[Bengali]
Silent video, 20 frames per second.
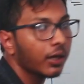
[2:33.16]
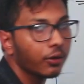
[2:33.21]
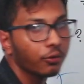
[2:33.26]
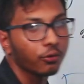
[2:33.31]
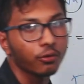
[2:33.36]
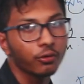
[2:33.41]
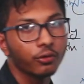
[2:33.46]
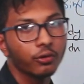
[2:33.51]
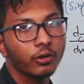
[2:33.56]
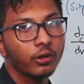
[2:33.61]
জানো
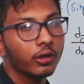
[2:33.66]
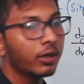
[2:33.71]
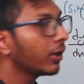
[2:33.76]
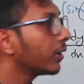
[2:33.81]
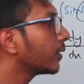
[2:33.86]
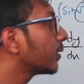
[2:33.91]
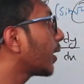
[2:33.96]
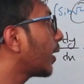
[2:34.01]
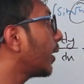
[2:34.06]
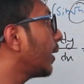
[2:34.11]

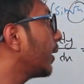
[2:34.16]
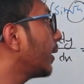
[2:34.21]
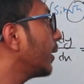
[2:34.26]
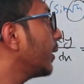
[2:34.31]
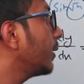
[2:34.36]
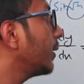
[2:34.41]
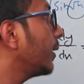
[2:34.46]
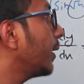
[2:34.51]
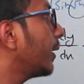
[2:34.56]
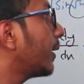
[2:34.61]
তাহলে
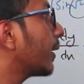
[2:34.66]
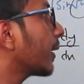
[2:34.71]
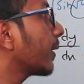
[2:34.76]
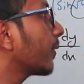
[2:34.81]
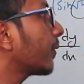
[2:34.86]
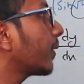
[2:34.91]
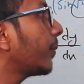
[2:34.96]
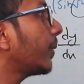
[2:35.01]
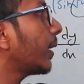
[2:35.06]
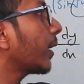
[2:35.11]
এটাকে
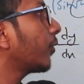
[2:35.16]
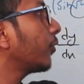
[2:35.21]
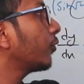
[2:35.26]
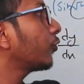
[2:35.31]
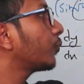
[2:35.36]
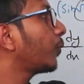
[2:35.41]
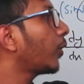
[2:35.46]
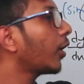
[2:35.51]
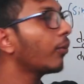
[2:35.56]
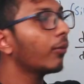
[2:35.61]
যদি আমি এখন
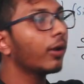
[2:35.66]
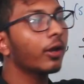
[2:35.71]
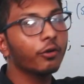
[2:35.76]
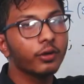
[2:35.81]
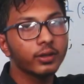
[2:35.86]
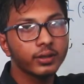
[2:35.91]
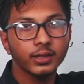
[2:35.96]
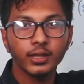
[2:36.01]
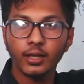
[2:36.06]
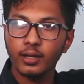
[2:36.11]
ফর্মুলা
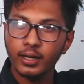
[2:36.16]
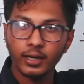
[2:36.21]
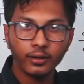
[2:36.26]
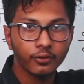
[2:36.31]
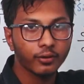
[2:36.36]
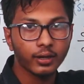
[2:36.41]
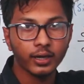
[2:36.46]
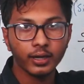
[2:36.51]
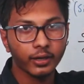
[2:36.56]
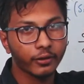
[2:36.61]
করে দিই তাহলে আর
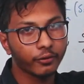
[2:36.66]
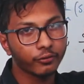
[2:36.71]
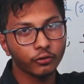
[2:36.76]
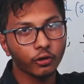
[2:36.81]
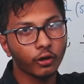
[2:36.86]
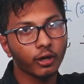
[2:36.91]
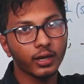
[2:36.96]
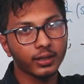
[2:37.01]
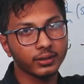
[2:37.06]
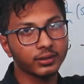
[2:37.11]
কোনো আর কারোর
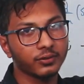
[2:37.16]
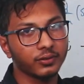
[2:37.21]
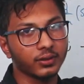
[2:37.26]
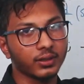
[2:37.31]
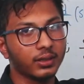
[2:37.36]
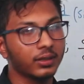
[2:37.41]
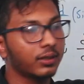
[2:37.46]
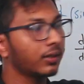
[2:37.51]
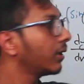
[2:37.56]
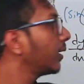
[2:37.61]
ধরা লাগতেছে
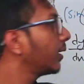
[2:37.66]
না